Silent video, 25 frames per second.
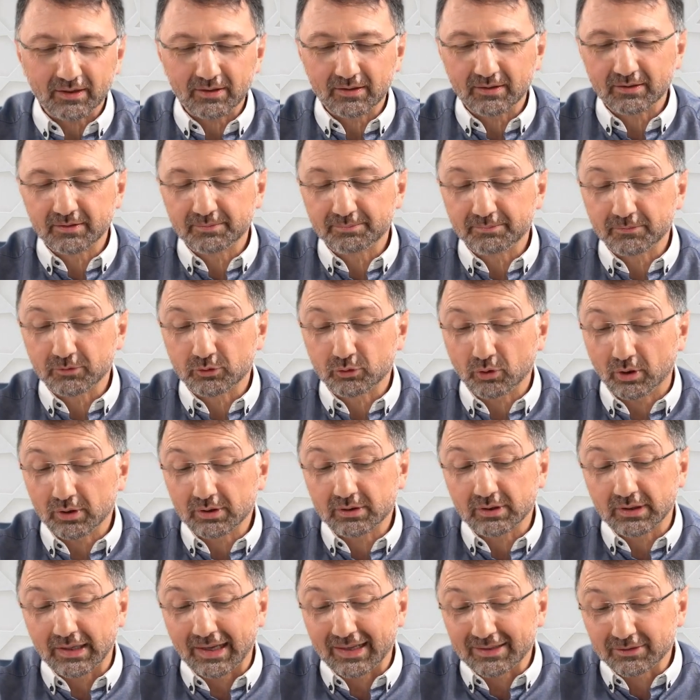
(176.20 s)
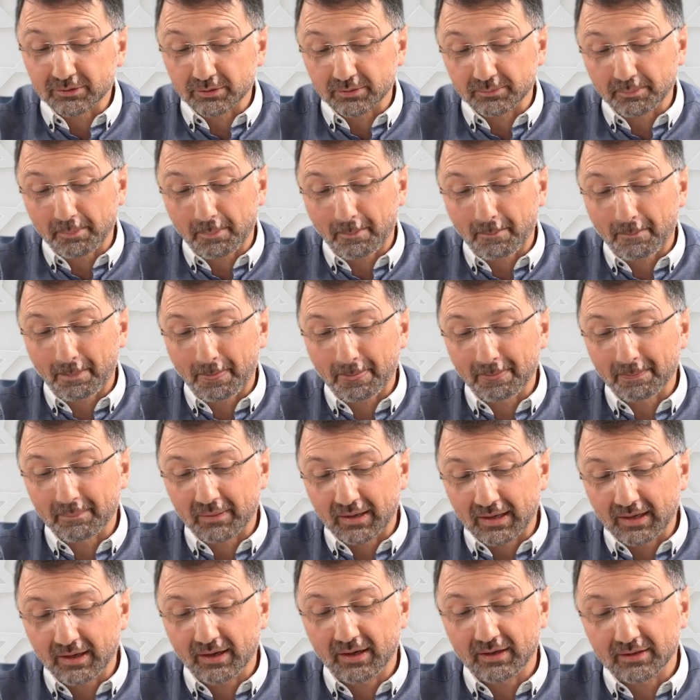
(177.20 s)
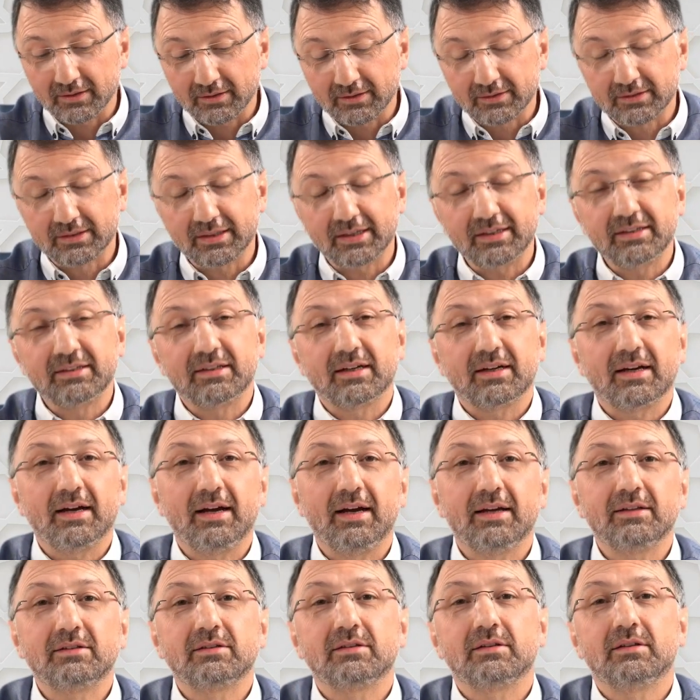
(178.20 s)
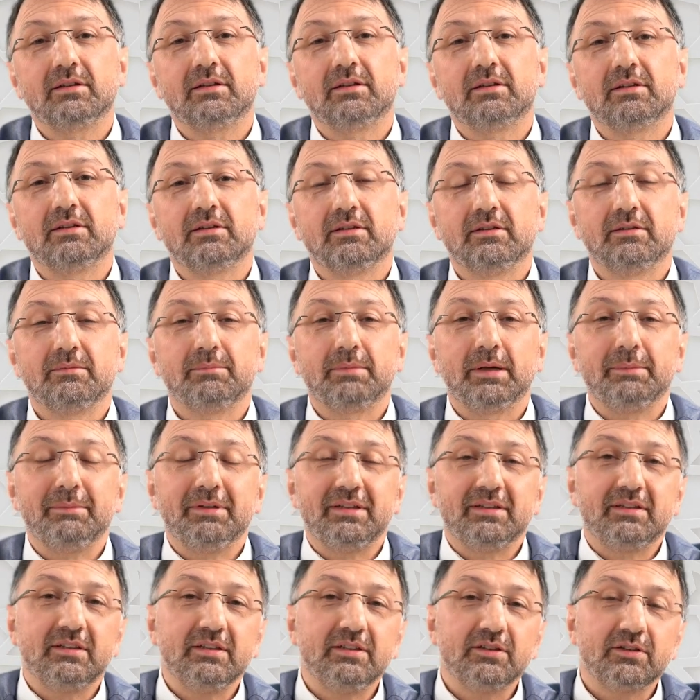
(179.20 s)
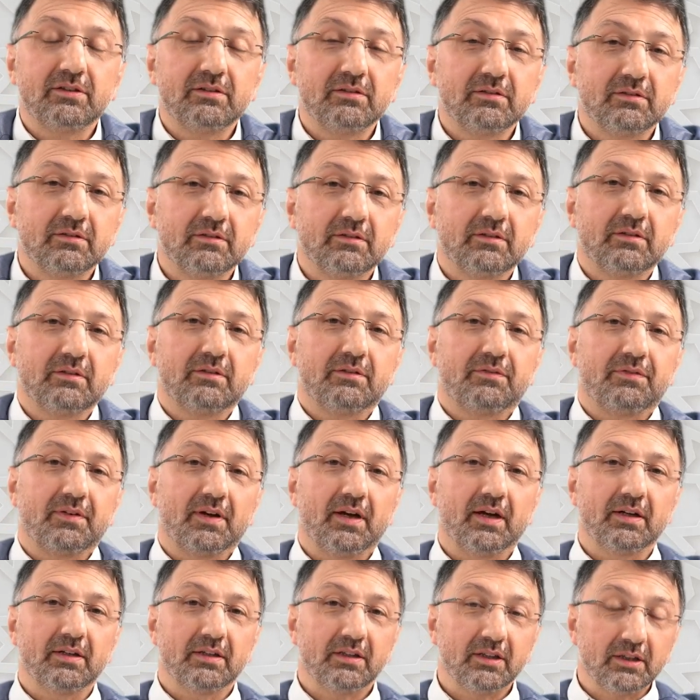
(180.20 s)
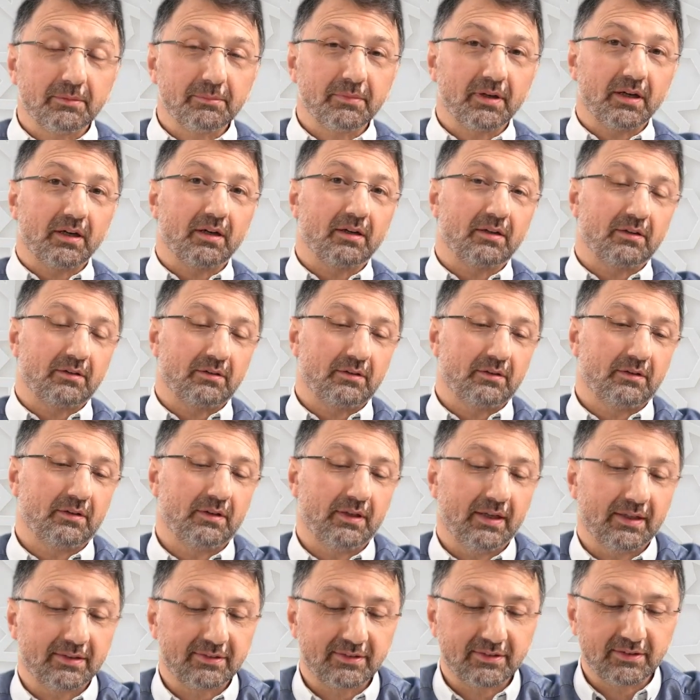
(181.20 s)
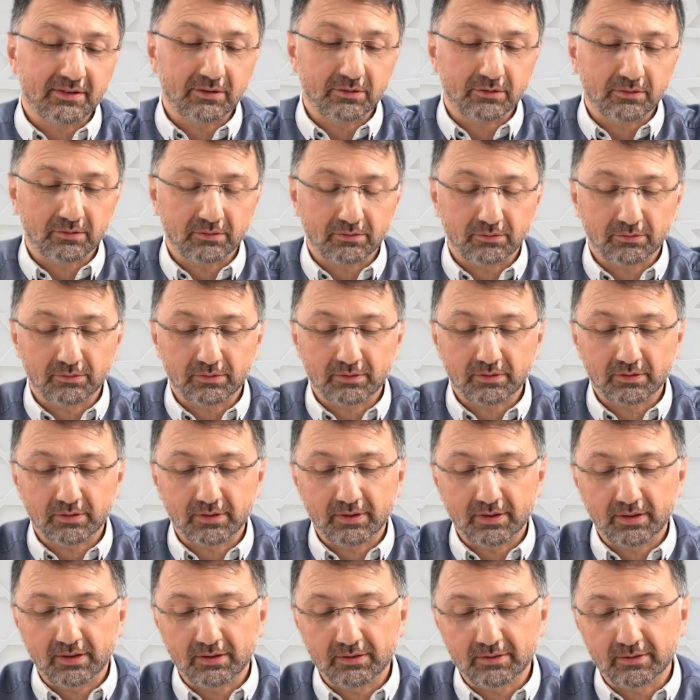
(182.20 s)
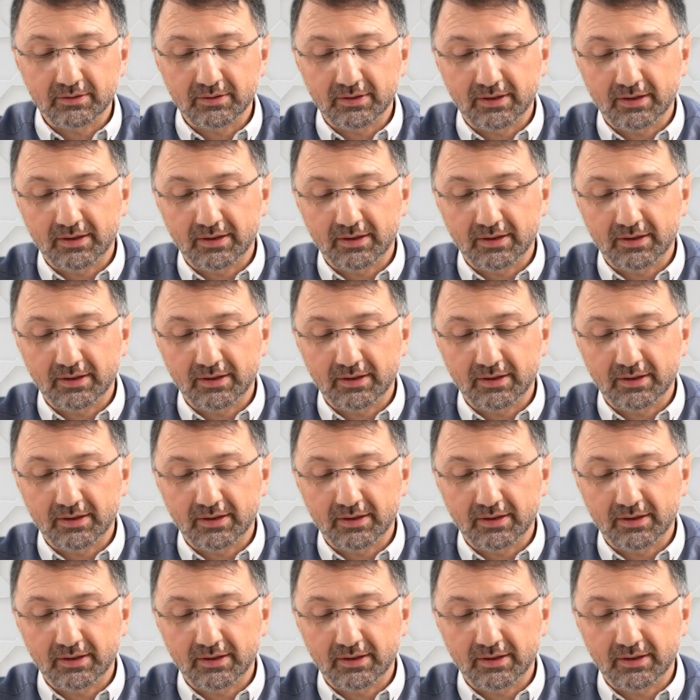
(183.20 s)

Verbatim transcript: Äh, sollte, also klar, dringender Rat äh, bei medizinischen Fragen immer äh, Ärztinnen und äh,